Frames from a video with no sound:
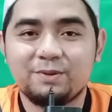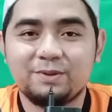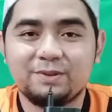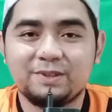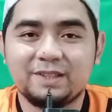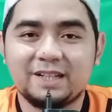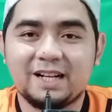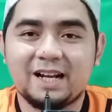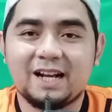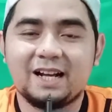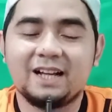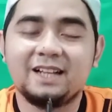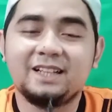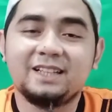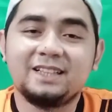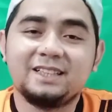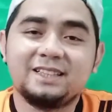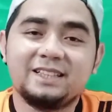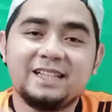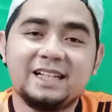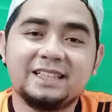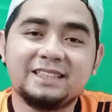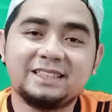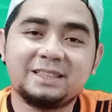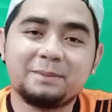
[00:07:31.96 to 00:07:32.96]
Nah,
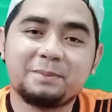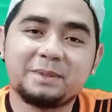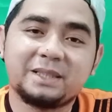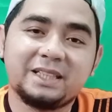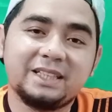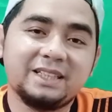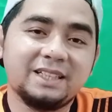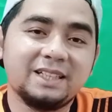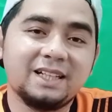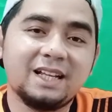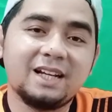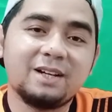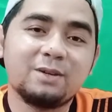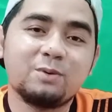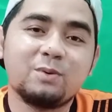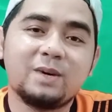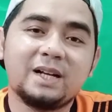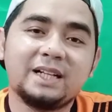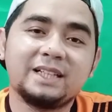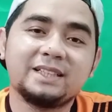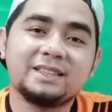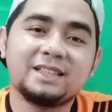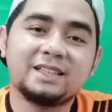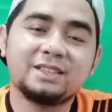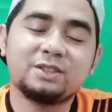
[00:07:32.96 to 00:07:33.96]
dan seperti inilah
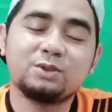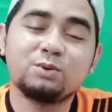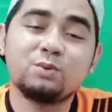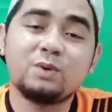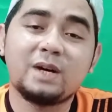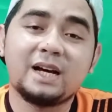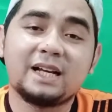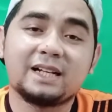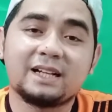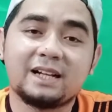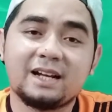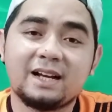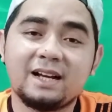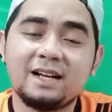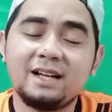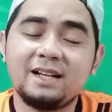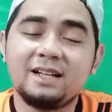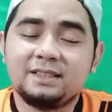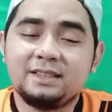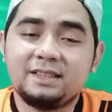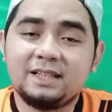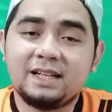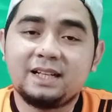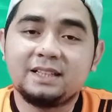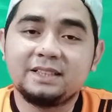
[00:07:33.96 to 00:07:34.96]
kualitas suara
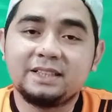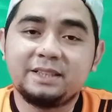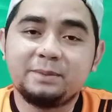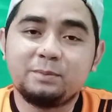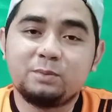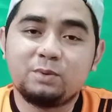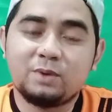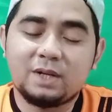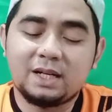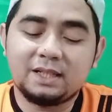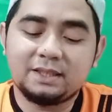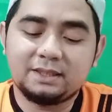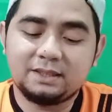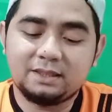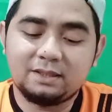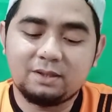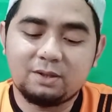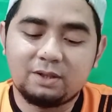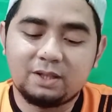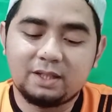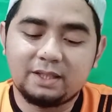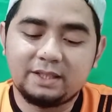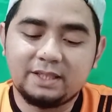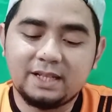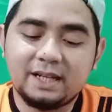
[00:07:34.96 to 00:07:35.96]
yang dibuat
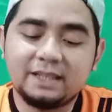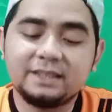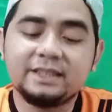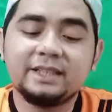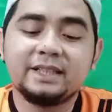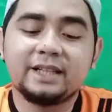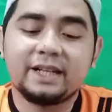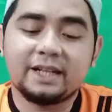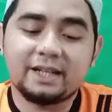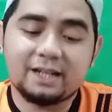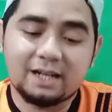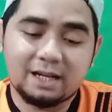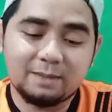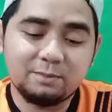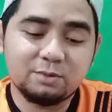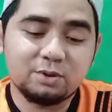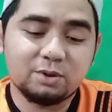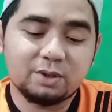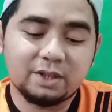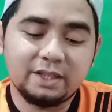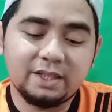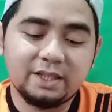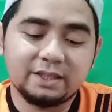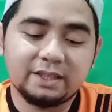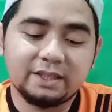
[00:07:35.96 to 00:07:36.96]
yang direkam,
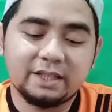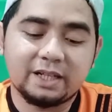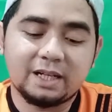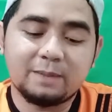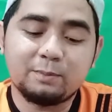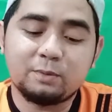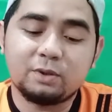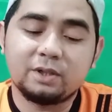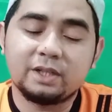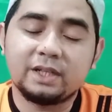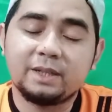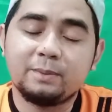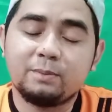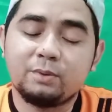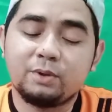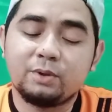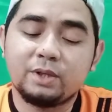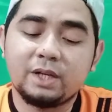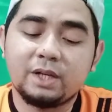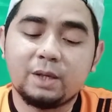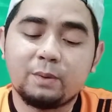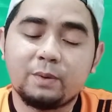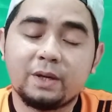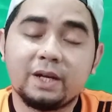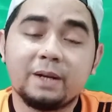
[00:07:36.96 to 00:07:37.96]
sorry, yang direkam oleh
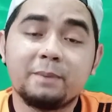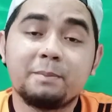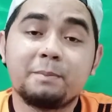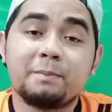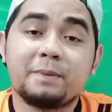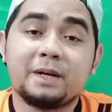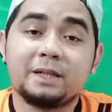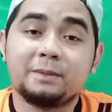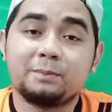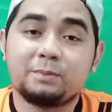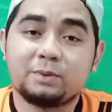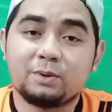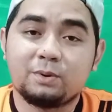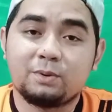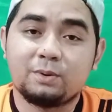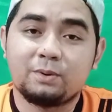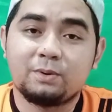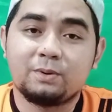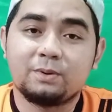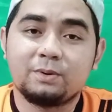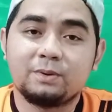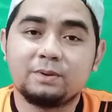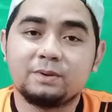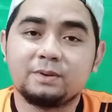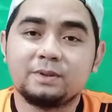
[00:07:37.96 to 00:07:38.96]
Boya WM4 Pro.
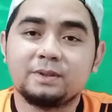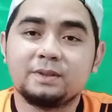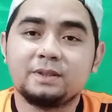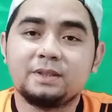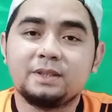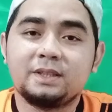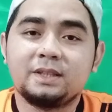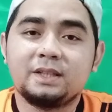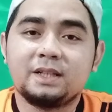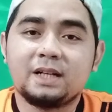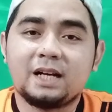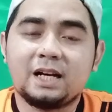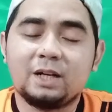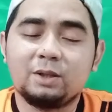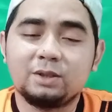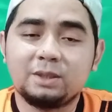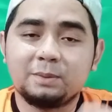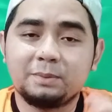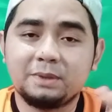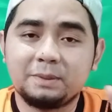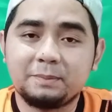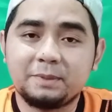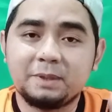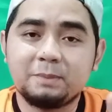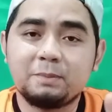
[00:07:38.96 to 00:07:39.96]
Kalau
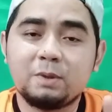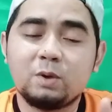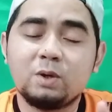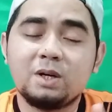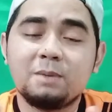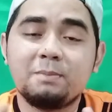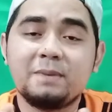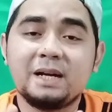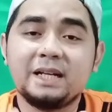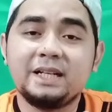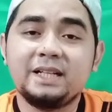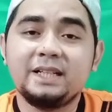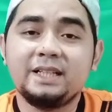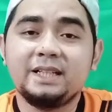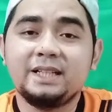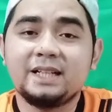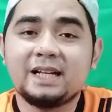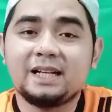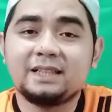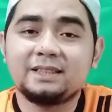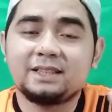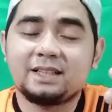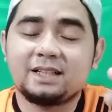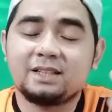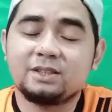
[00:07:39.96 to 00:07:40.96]
teman-teman mau ngebandingin
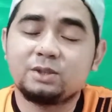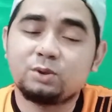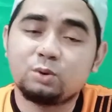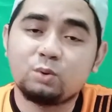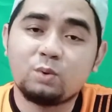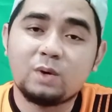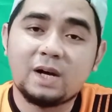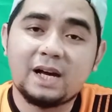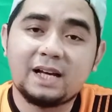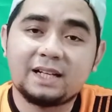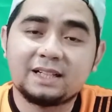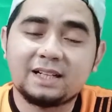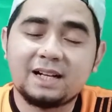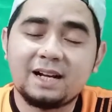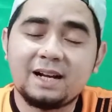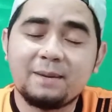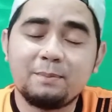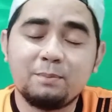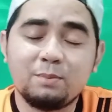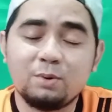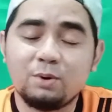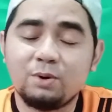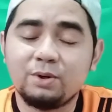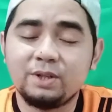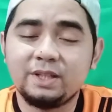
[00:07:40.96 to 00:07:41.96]
antara suara
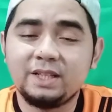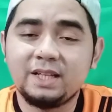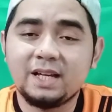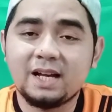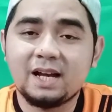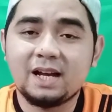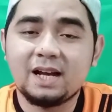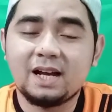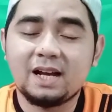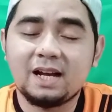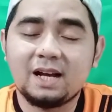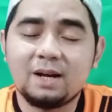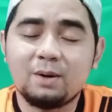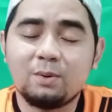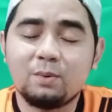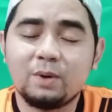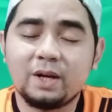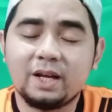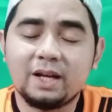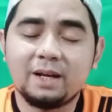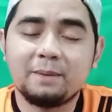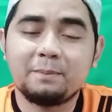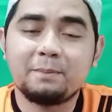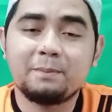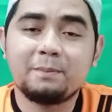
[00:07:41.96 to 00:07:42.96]
Boya
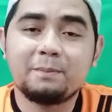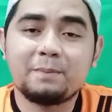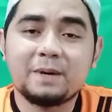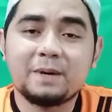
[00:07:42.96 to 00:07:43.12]
WM4